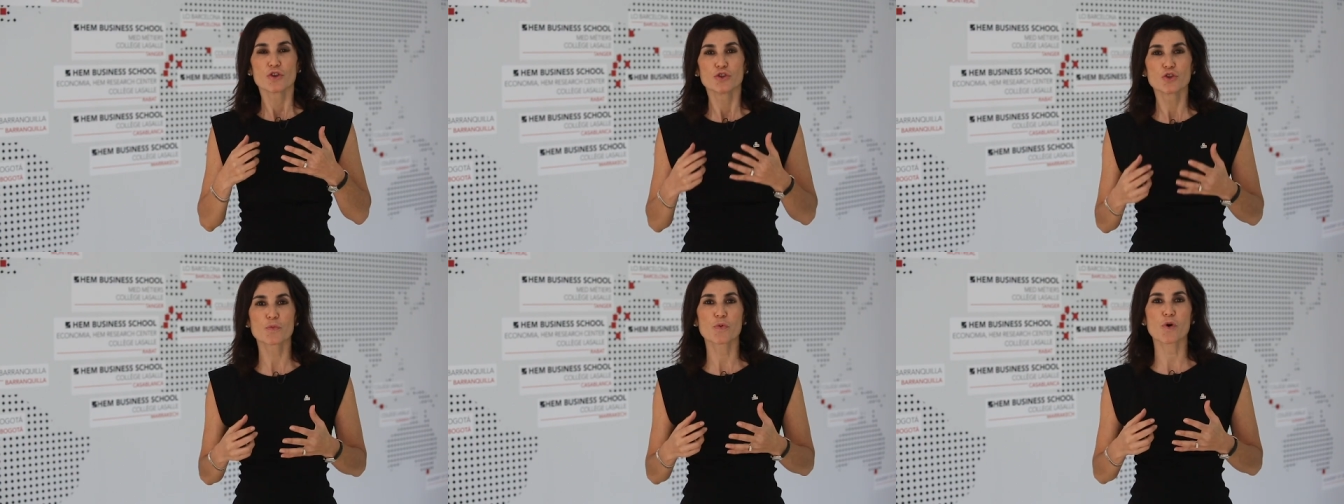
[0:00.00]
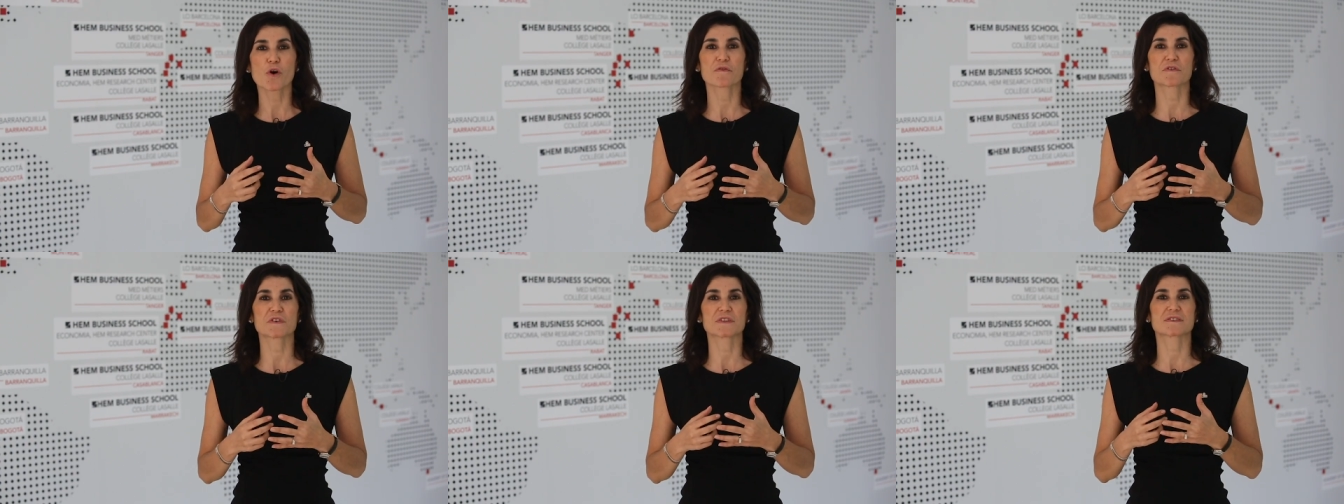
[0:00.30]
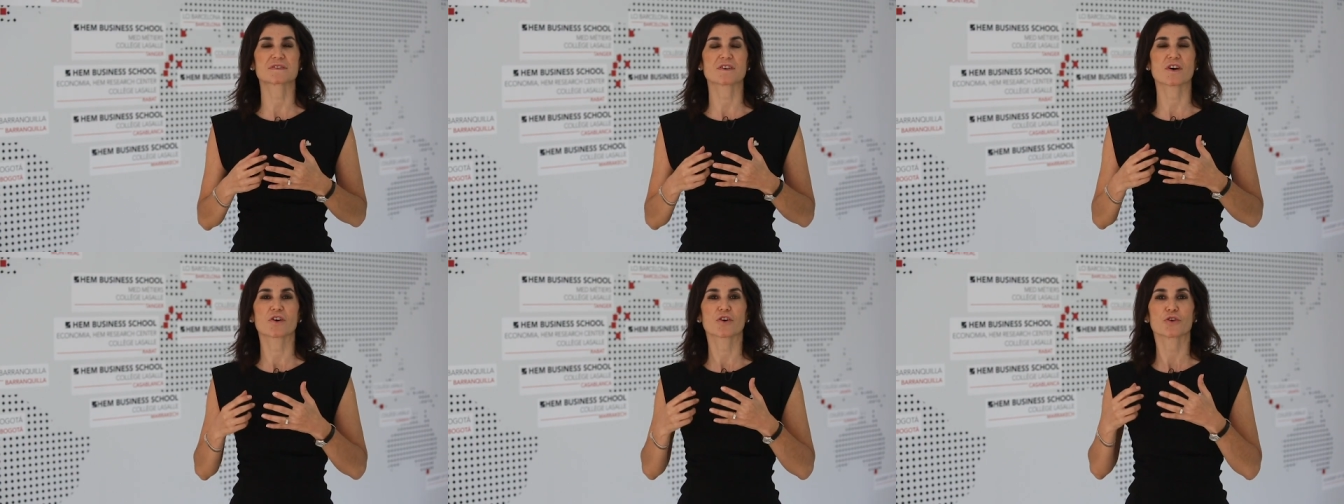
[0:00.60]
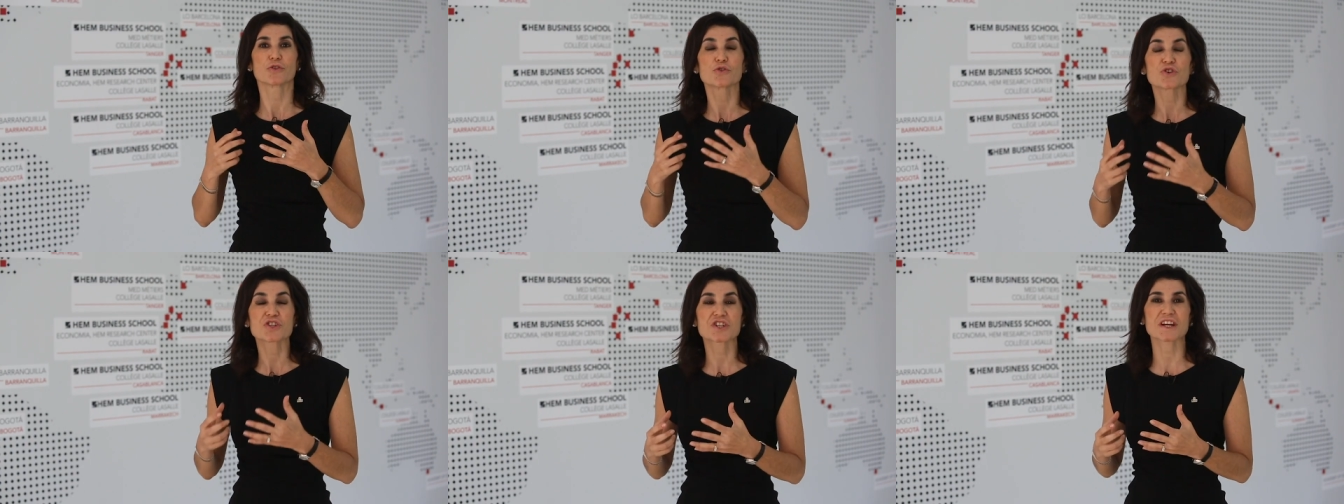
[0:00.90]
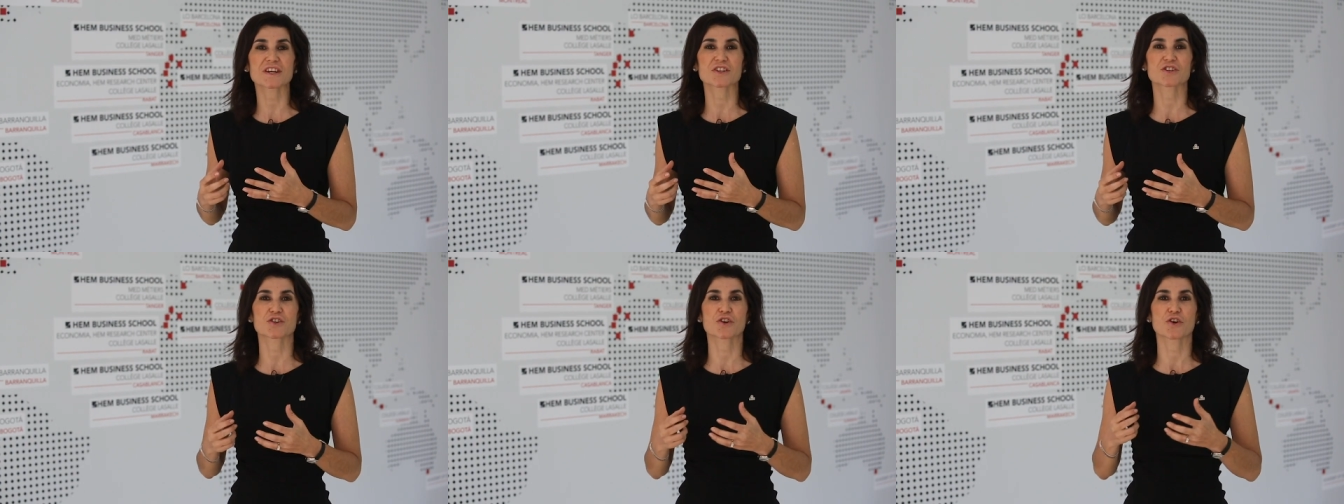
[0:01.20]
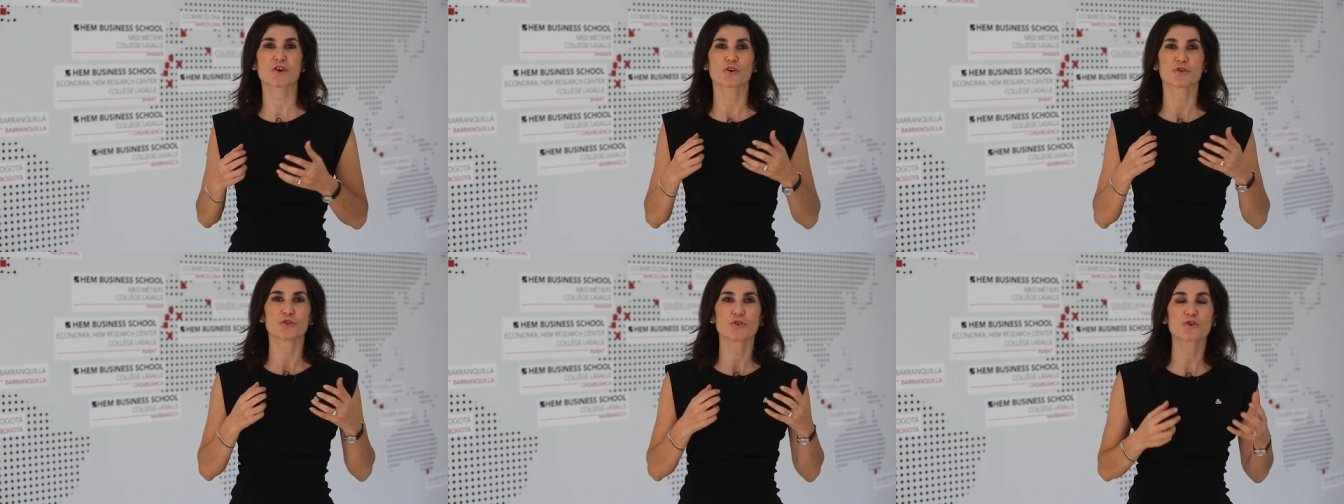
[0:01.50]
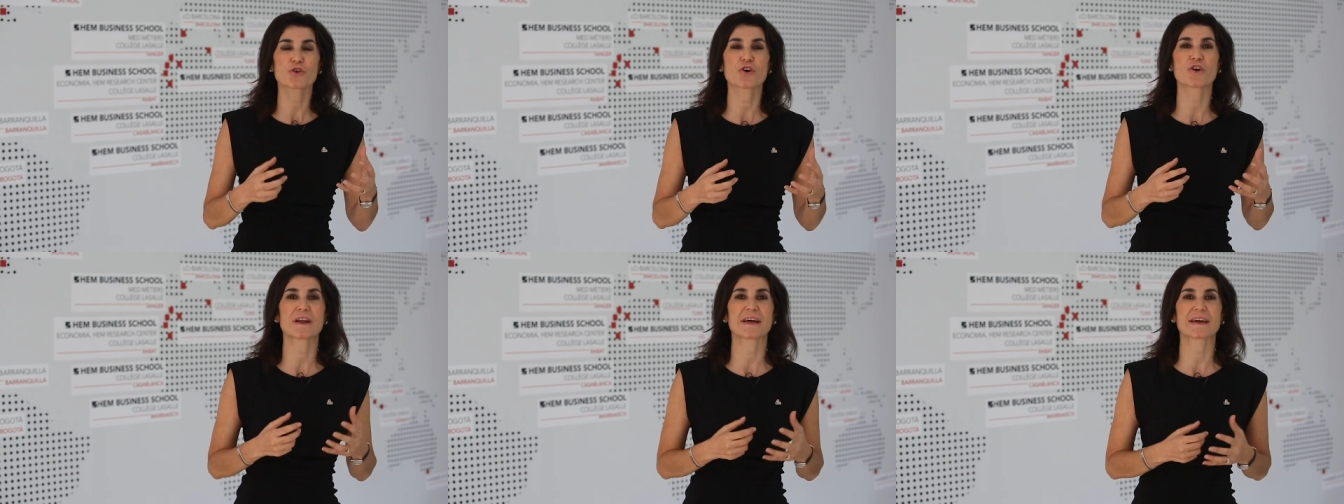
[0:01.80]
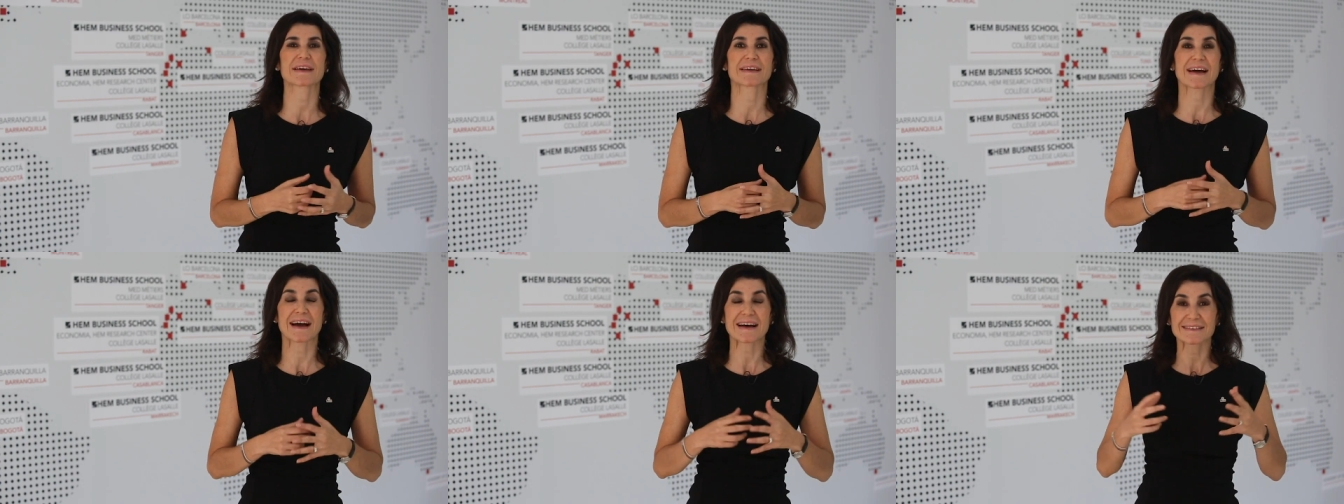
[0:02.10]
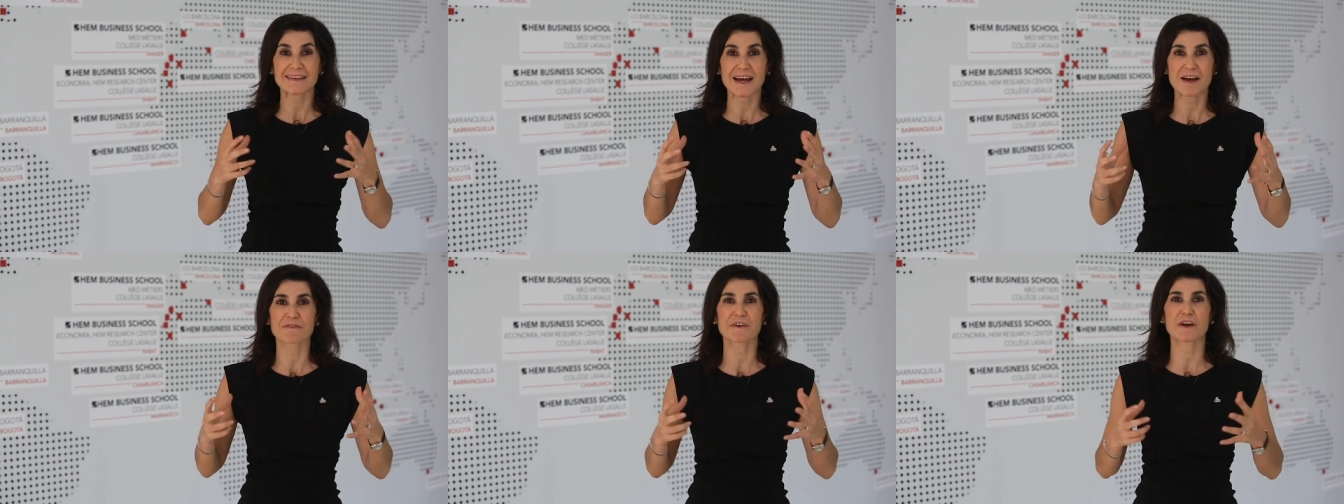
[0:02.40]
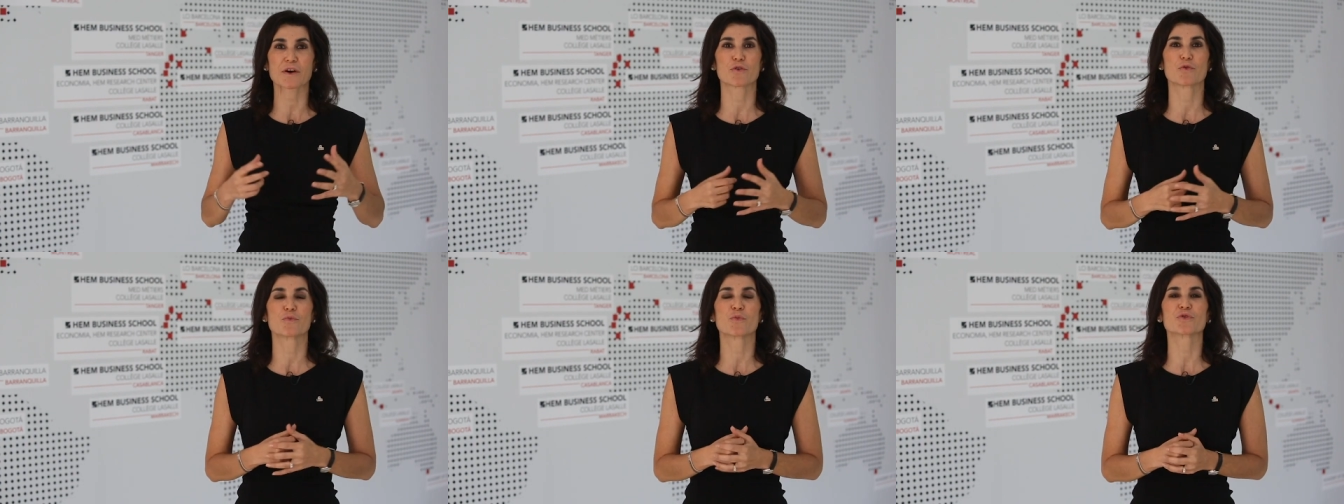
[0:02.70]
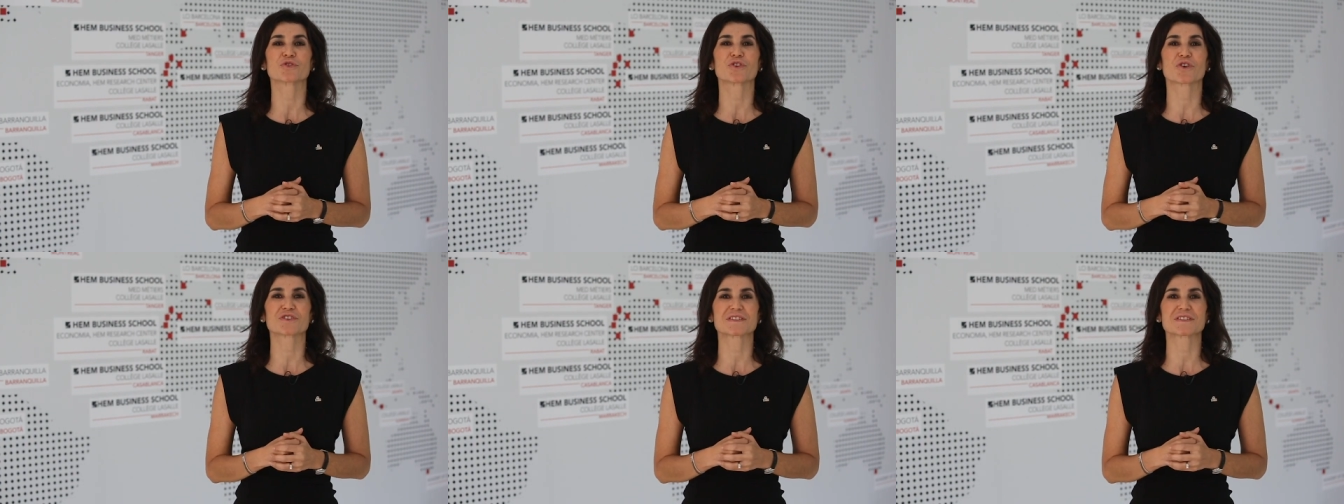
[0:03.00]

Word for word: nos professeurs, nos chercheurs, nos collègues à travers le monde